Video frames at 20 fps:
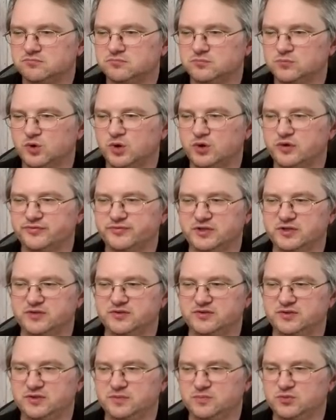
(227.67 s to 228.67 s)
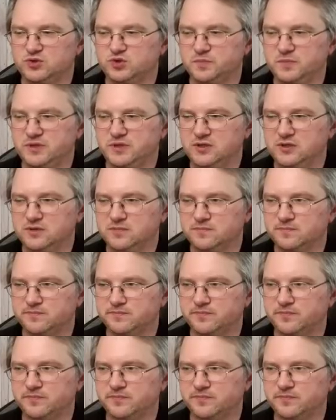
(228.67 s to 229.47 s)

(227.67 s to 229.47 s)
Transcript: Läufer E7 spiele,